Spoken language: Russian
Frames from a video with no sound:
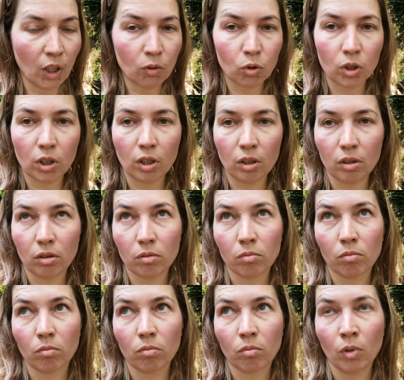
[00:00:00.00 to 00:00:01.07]
вот этой
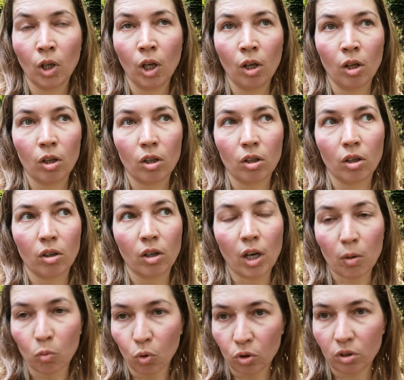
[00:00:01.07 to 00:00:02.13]

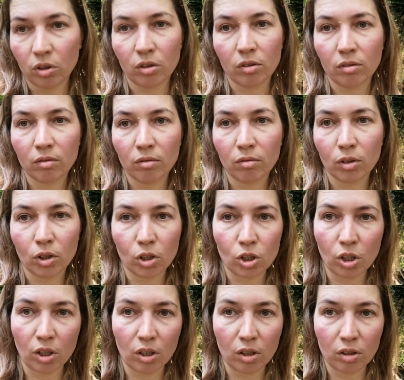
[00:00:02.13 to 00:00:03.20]
гармонии в
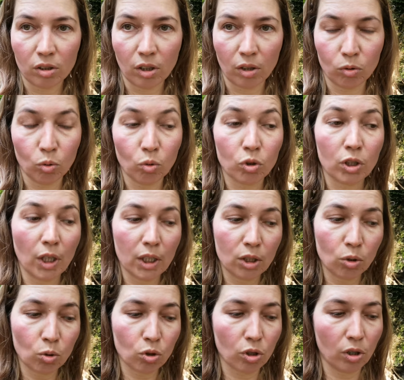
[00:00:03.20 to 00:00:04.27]
отношениях. Да. Но
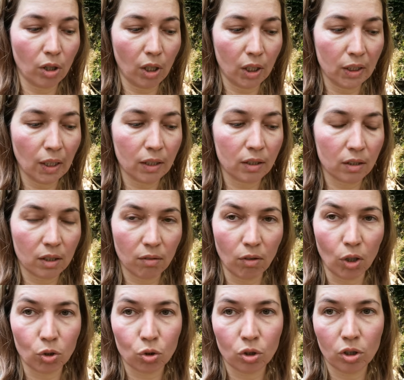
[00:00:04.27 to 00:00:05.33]
страсть тоже одна из
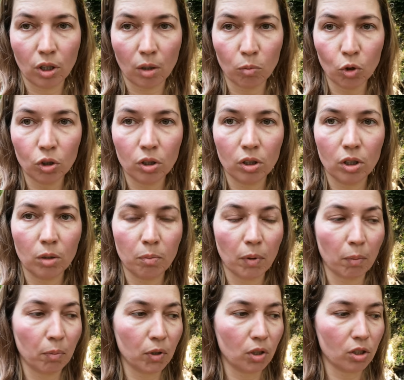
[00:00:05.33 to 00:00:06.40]
составляющих гармонии, и
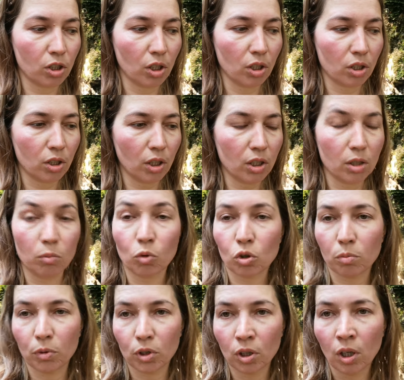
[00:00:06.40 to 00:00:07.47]
про поддержание страсти,
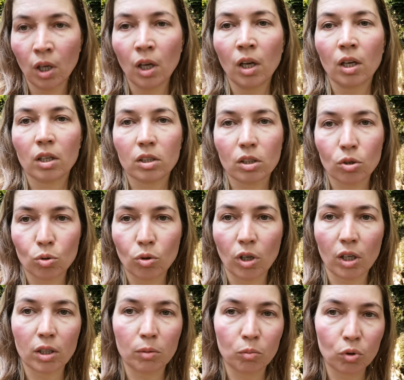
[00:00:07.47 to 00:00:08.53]
может быть, расскажу
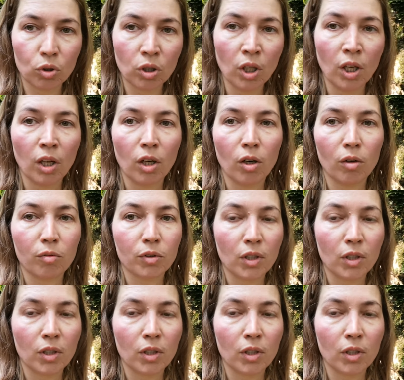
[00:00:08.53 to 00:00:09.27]
как-нибудь э,